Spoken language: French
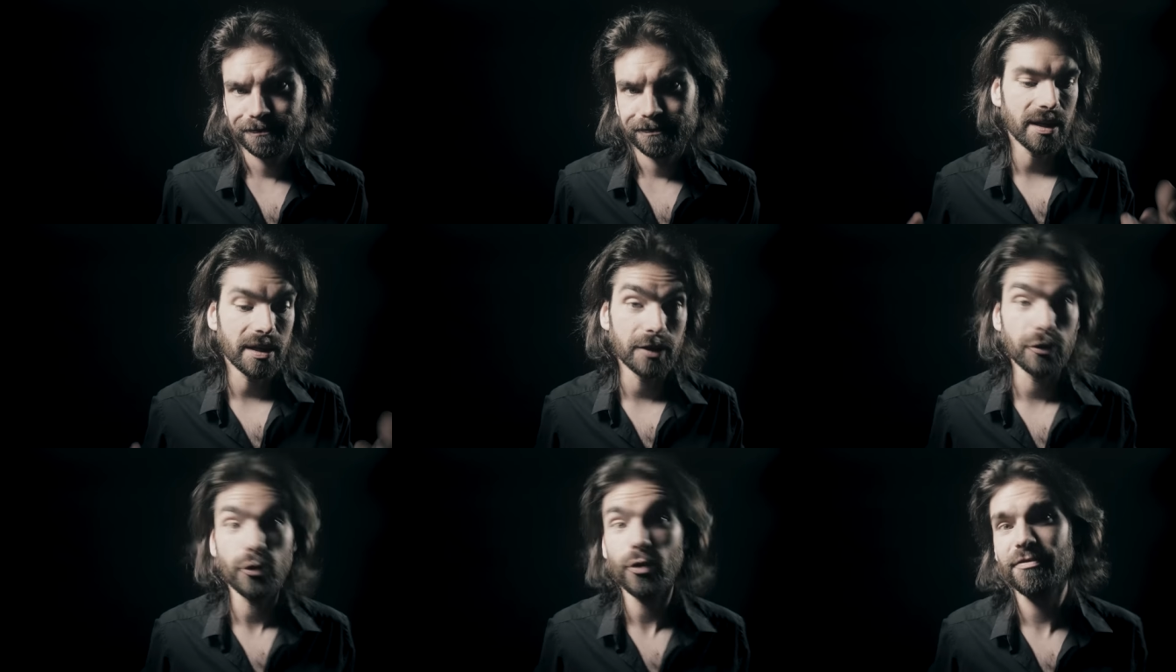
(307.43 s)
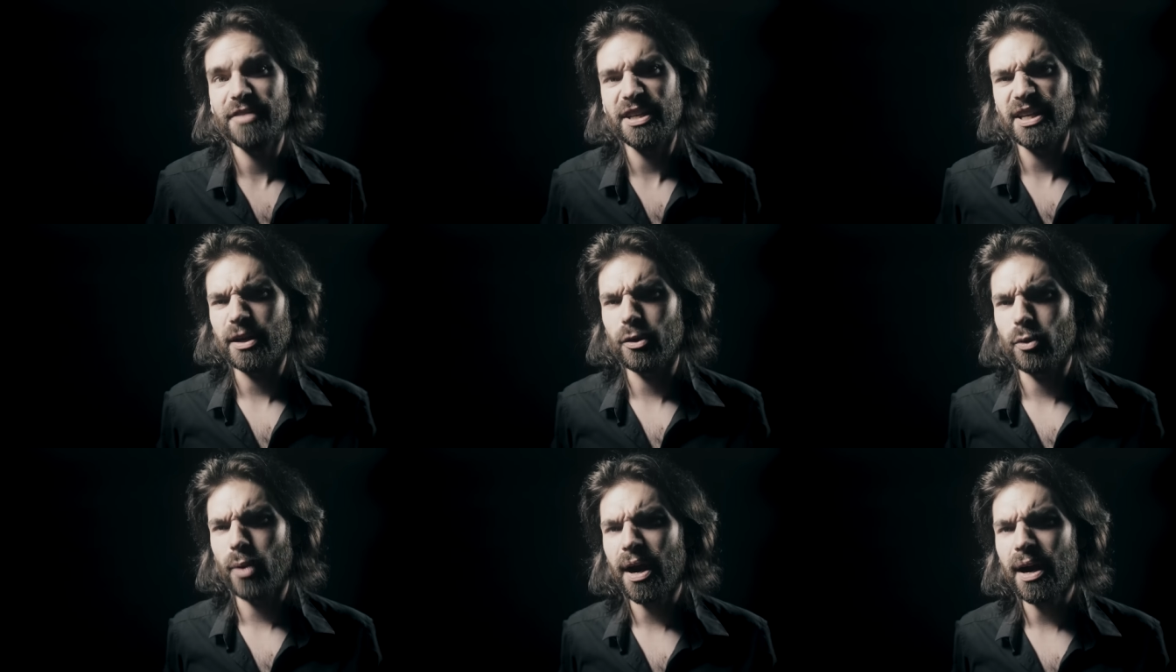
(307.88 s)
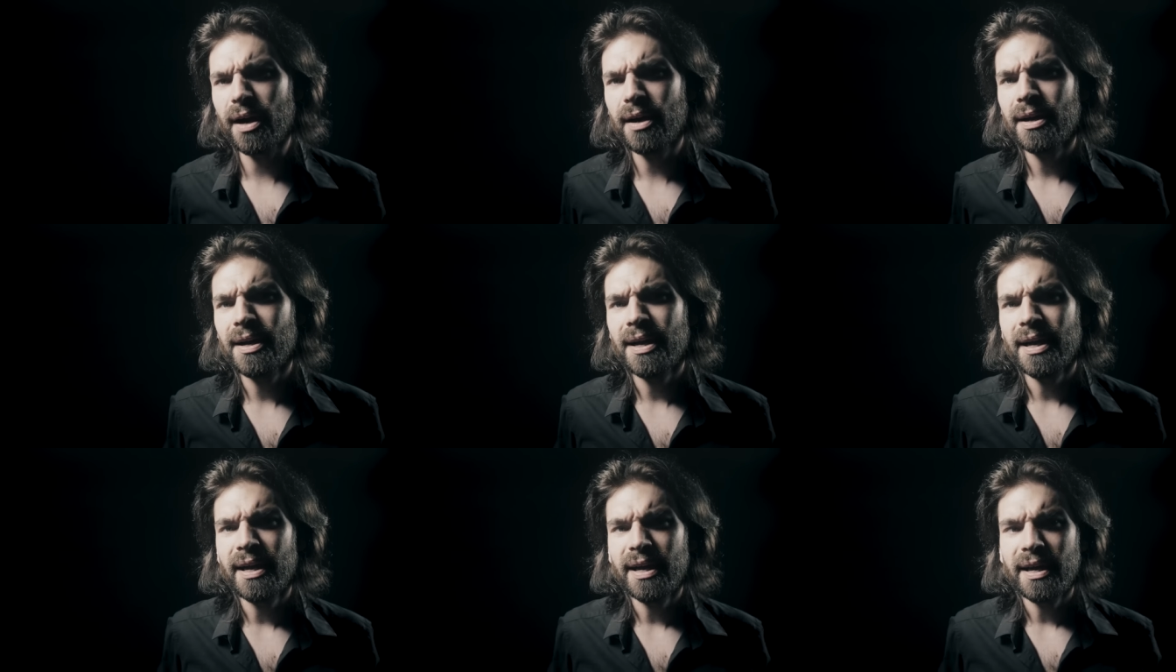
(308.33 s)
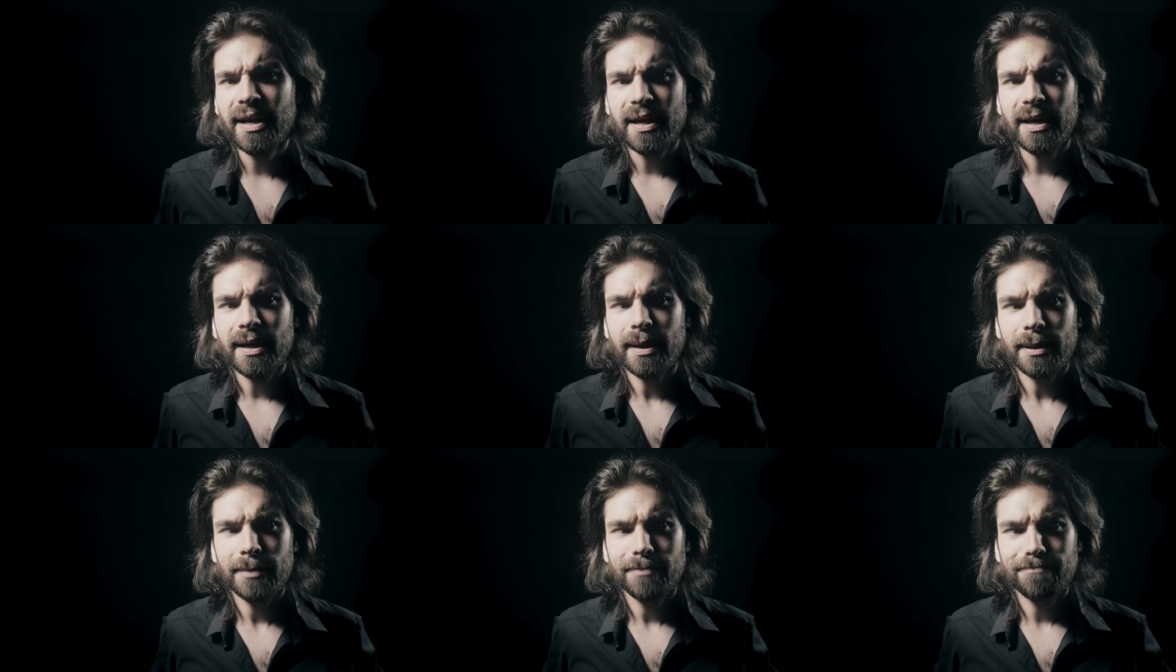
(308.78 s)
Et devinez quoi
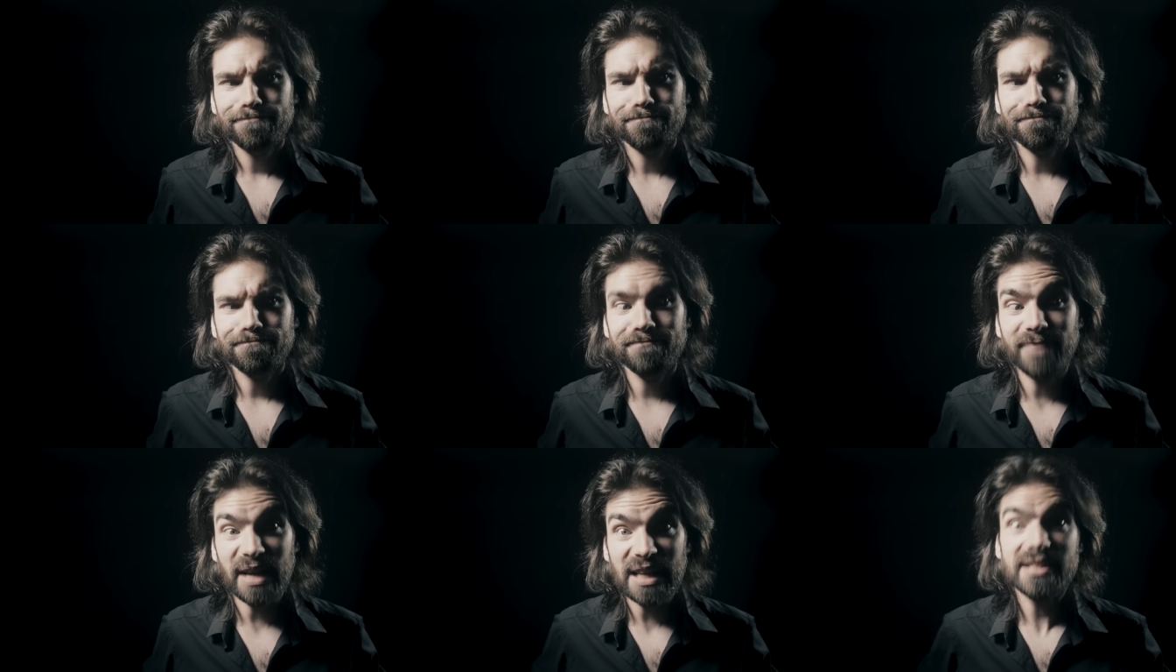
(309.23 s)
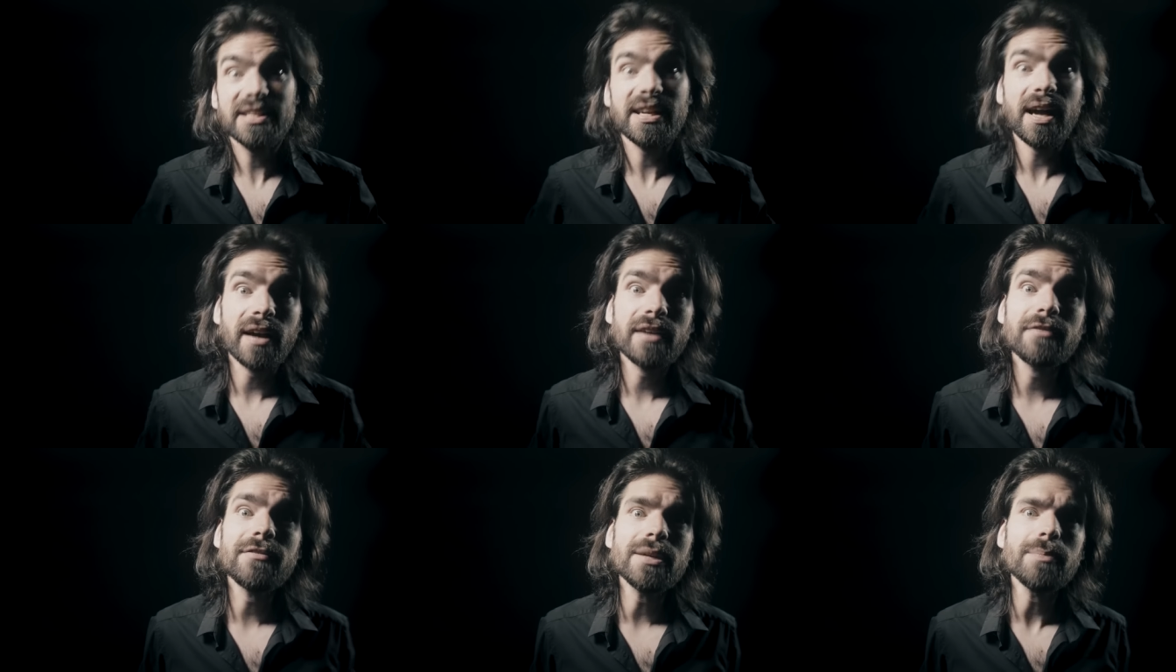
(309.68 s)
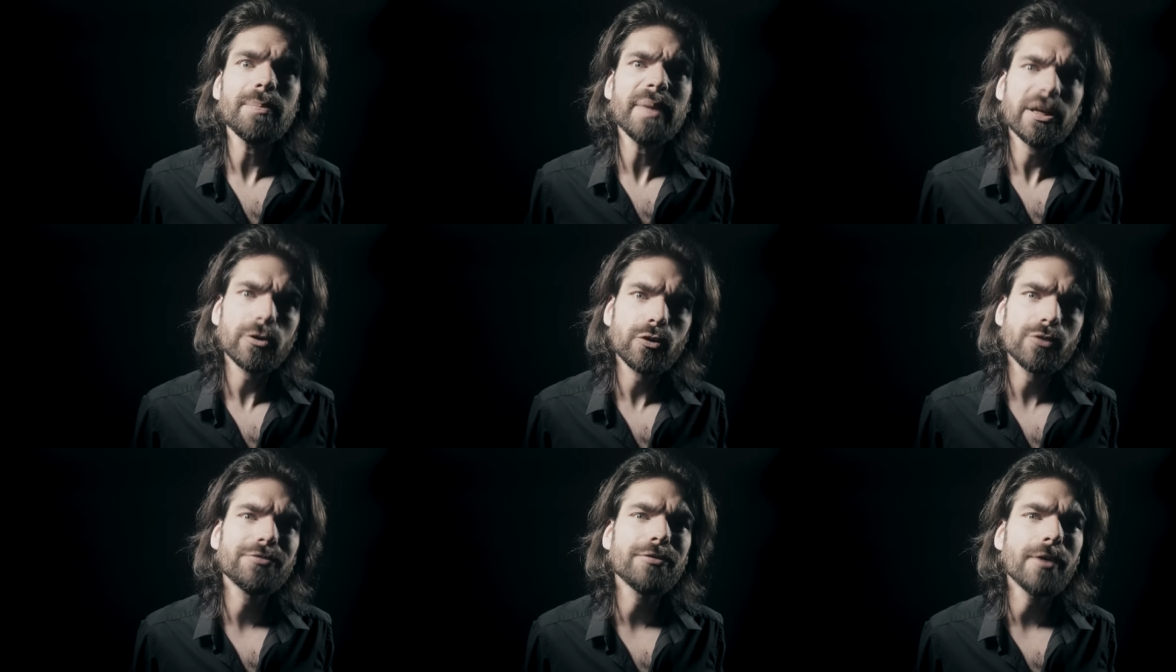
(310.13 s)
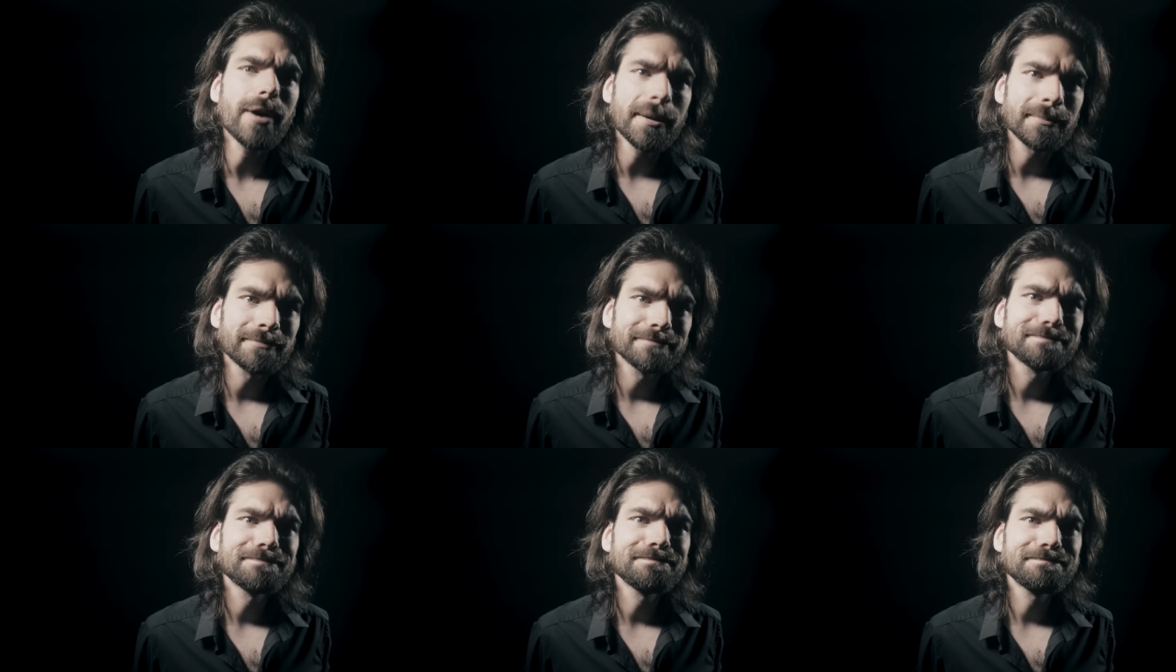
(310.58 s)
Bah c'est arrivé une paire de fois.